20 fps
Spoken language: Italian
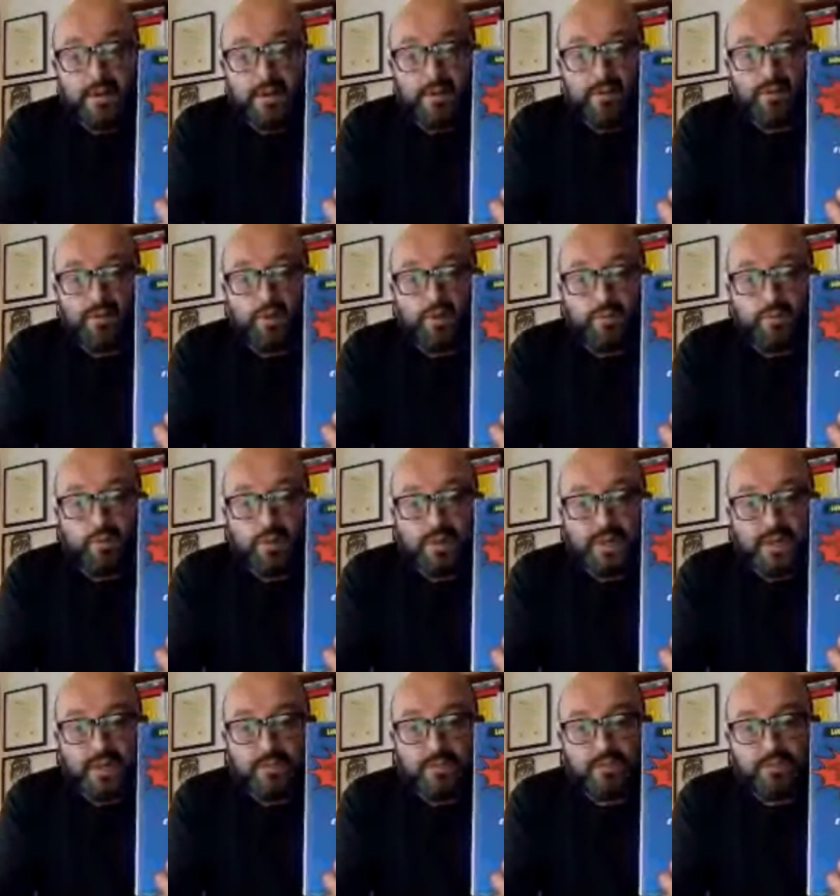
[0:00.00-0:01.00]
dopo Il
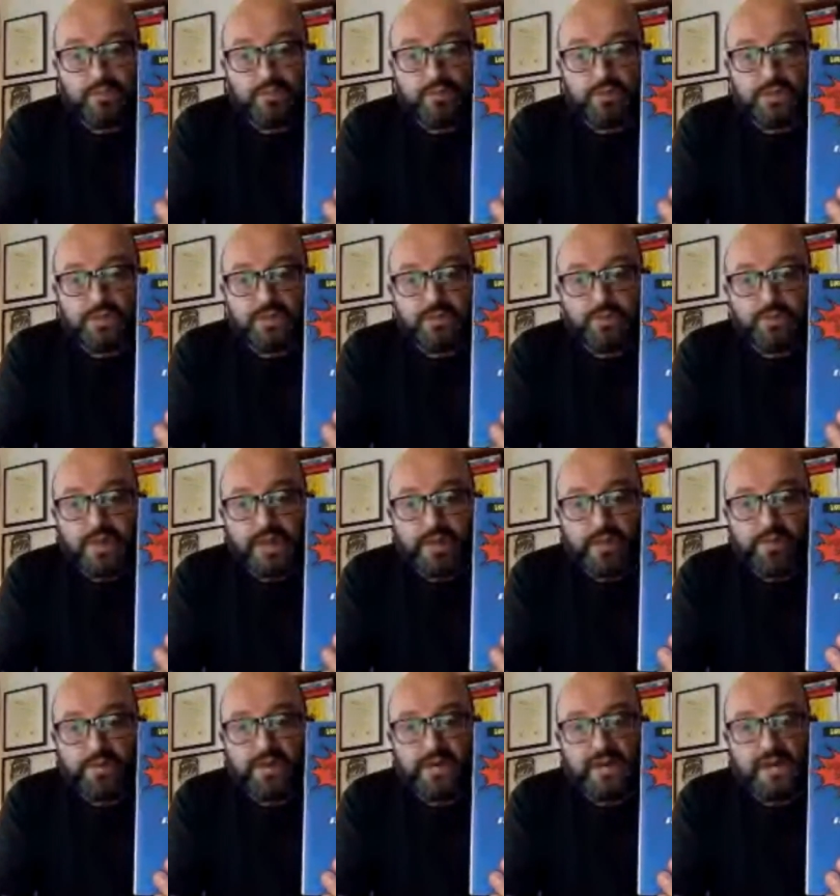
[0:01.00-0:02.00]
crepuscolo dei
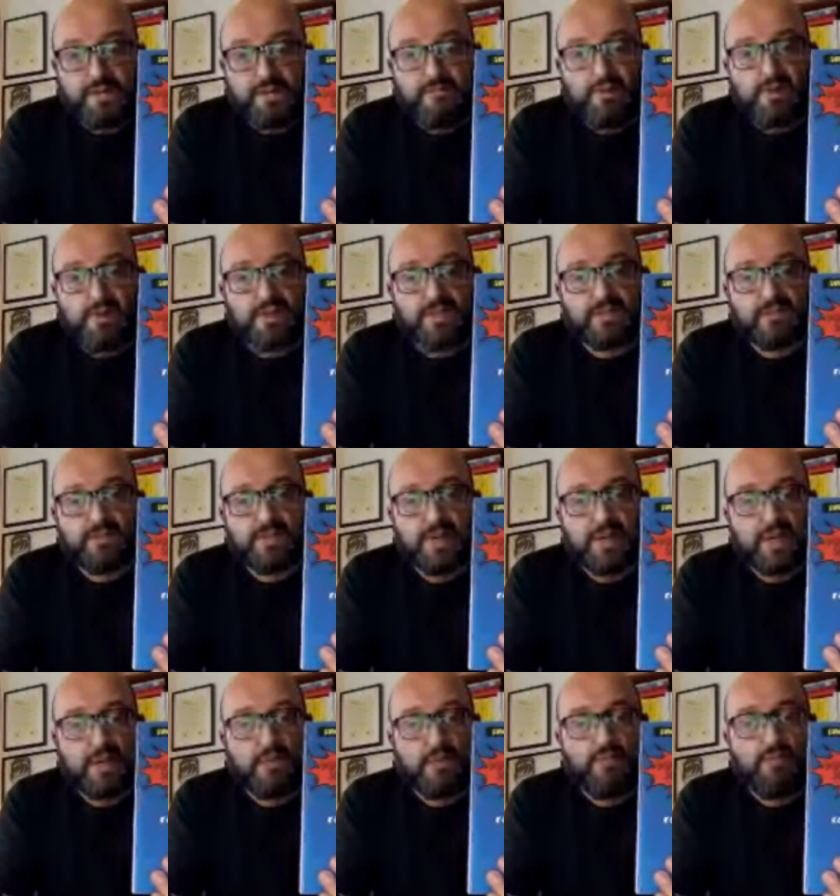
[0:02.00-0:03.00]
supereroi, Graham Morrison,
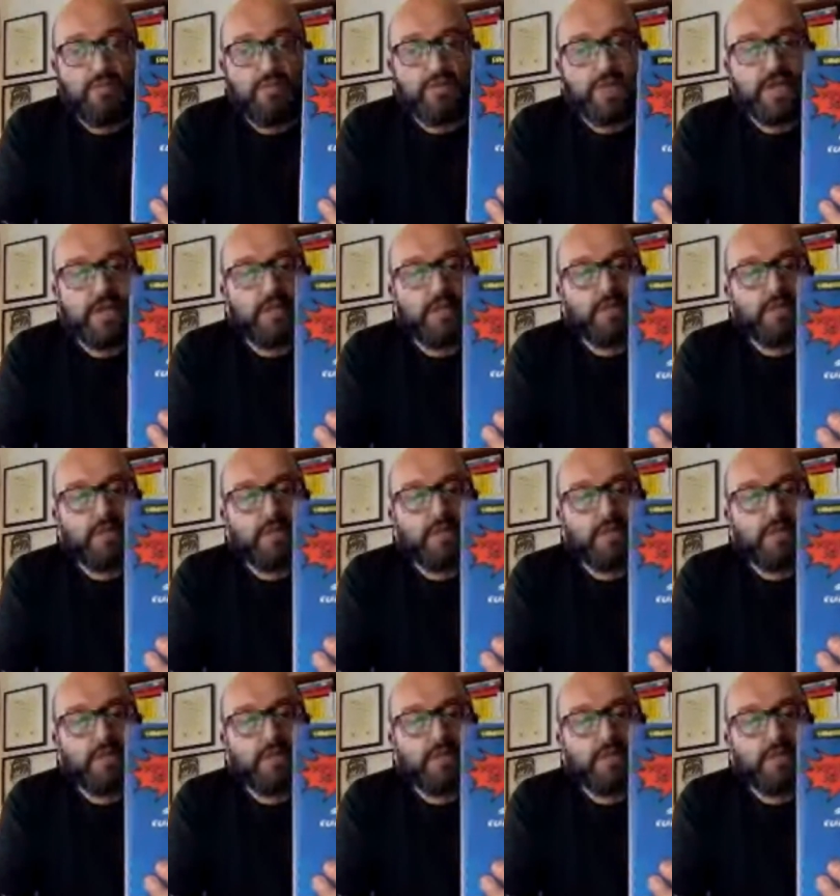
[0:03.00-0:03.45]
Alan Moore e la